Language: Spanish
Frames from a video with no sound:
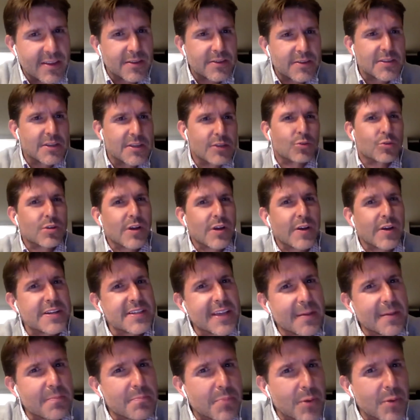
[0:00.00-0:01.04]
Si tú sabes
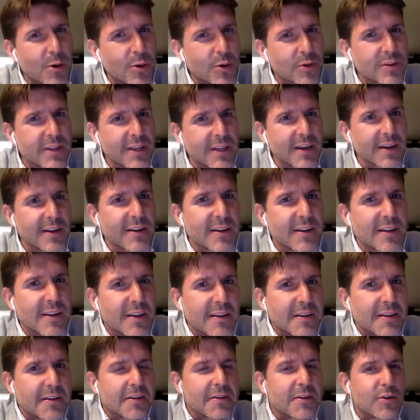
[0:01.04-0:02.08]
que en Procter
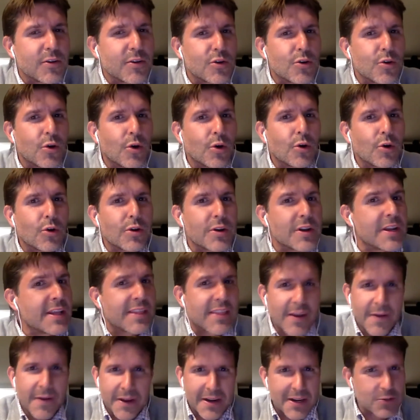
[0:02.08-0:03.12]
no, ni
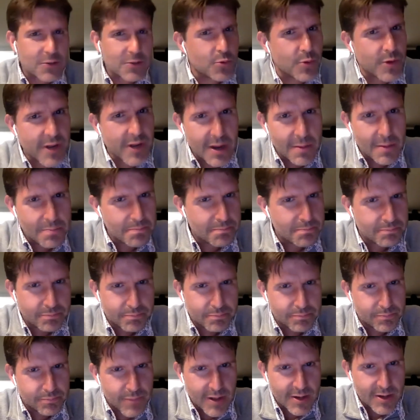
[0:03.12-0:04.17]
te van a subir el,
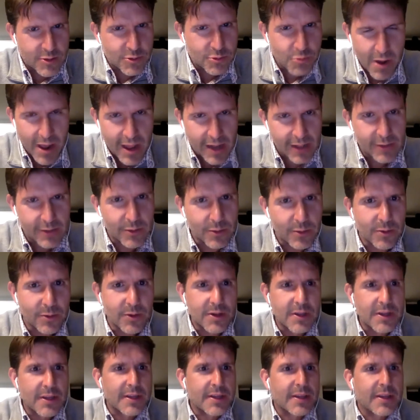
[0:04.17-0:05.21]
el sueldo,
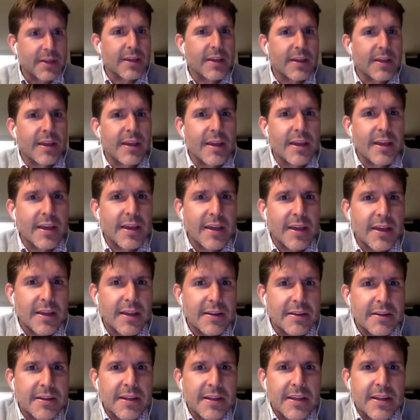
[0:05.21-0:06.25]
eh,
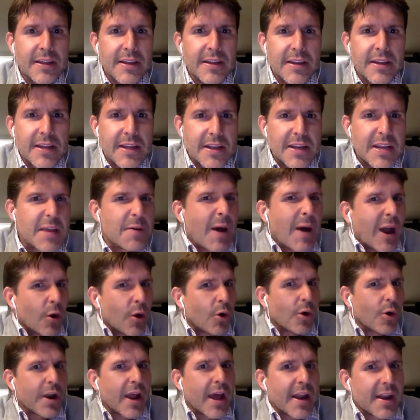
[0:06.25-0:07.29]
ni, ni,
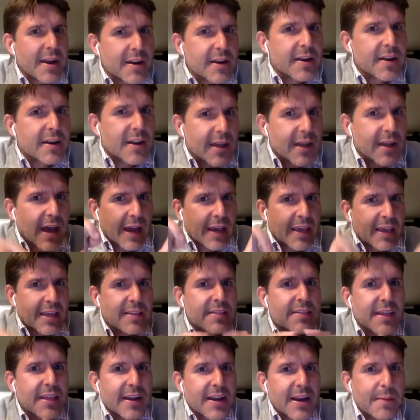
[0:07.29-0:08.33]
valoran aquí
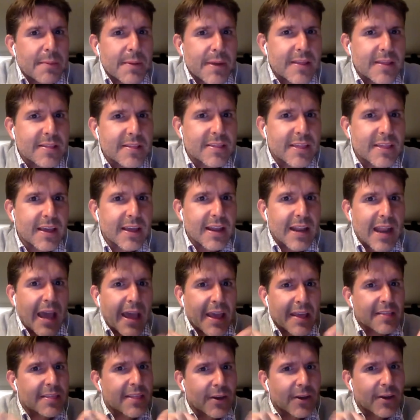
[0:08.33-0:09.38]
internamente la
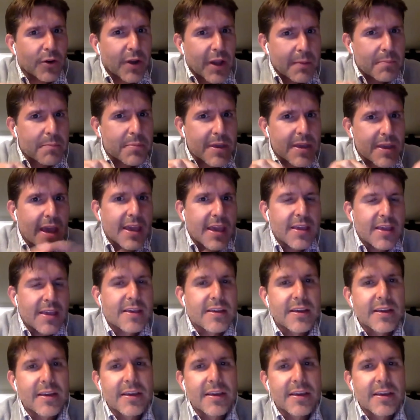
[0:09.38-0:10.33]
gente con MBA,